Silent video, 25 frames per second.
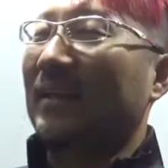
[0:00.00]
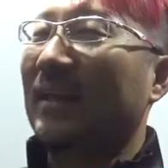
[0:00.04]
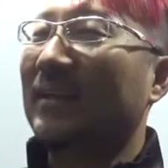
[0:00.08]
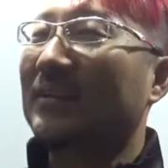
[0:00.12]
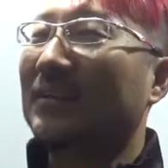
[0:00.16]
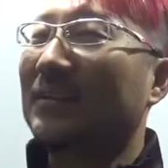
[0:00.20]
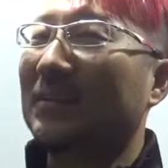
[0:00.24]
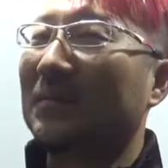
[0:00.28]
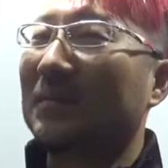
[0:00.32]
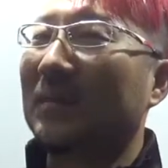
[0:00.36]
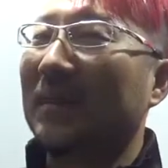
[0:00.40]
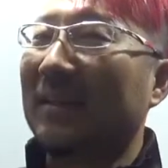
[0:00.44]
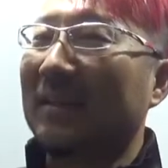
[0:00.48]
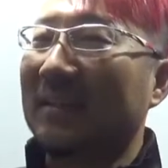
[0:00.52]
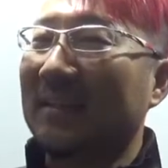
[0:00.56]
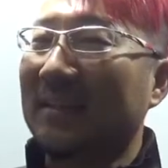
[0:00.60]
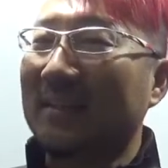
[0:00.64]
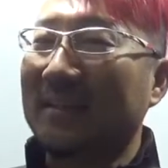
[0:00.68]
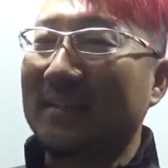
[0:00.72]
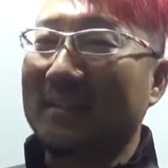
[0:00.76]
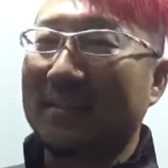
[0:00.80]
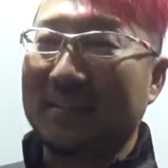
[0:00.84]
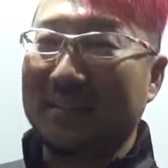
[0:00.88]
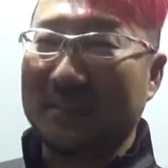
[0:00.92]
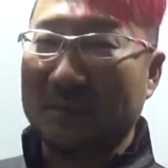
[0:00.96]
ななじゅうミリに
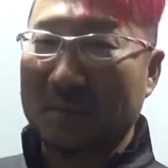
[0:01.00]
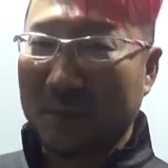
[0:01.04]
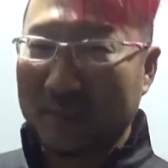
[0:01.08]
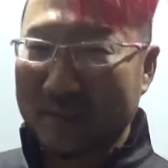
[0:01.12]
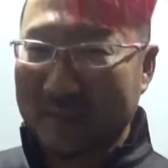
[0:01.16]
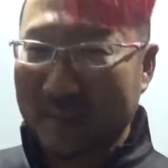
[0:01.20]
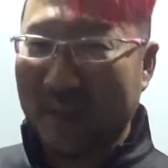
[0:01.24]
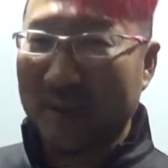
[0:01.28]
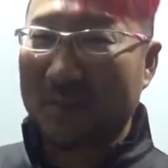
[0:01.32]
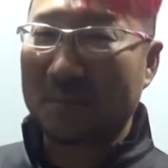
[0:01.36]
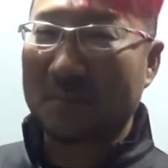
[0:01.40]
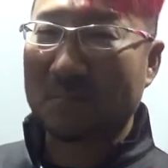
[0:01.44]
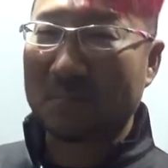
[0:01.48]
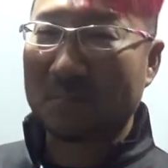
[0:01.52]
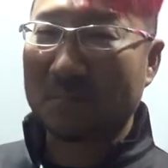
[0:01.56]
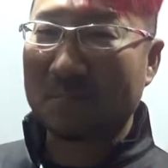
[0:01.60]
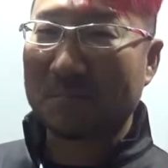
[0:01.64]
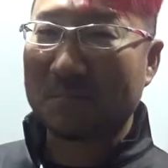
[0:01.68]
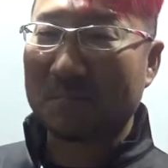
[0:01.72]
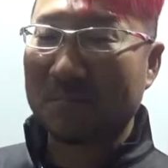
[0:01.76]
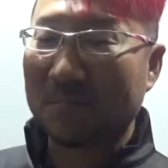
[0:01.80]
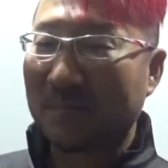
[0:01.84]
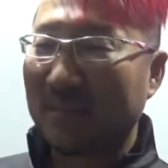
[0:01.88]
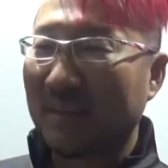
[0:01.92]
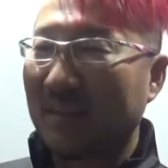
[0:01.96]
しました。
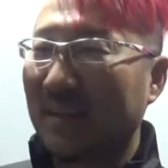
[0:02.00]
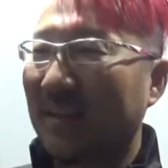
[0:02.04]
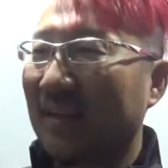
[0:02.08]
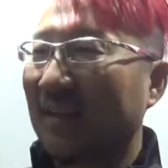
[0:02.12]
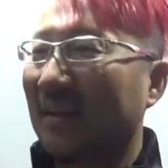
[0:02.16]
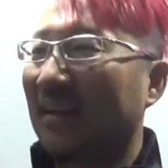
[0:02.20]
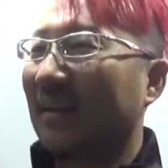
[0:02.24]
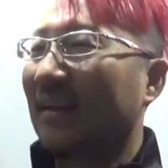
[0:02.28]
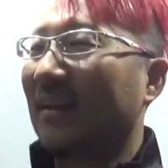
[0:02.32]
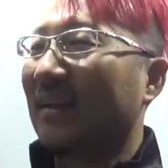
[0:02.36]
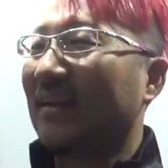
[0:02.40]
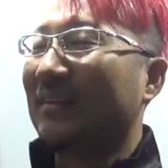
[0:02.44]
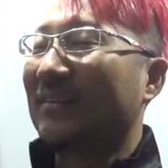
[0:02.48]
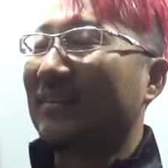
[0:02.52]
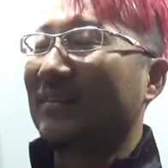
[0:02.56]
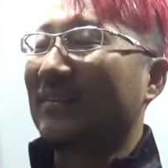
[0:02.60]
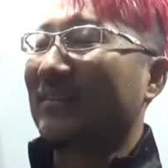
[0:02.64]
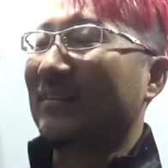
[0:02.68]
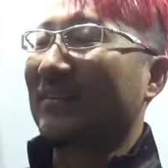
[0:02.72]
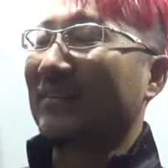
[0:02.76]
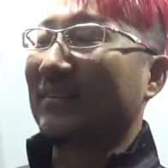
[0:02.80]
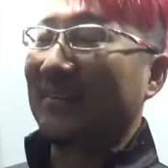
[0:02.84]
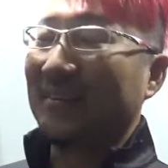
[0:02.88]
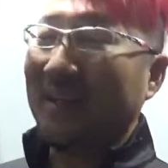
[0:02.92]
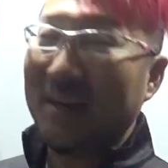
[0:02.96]

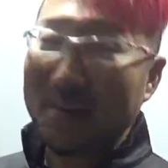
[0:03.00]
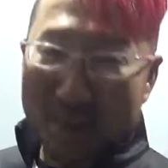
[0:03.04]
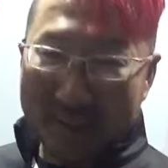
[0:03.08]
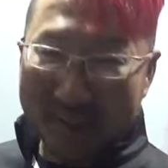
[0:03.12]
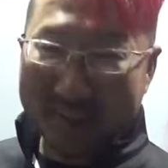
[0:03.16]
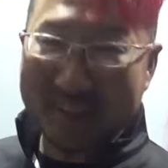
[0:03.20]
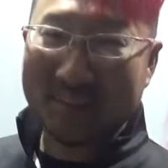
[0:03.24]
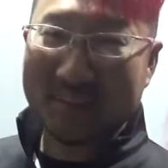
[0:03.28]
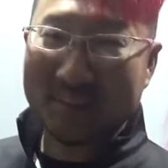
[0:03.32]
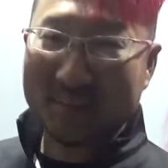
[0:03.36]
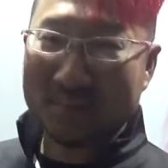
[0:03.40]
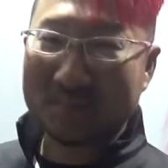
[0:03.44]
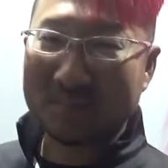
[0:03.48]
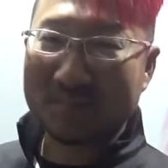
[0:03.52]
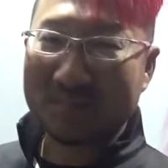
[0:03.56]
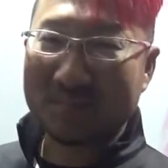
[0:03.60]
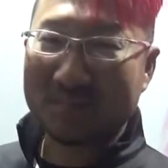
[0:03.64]
すれます。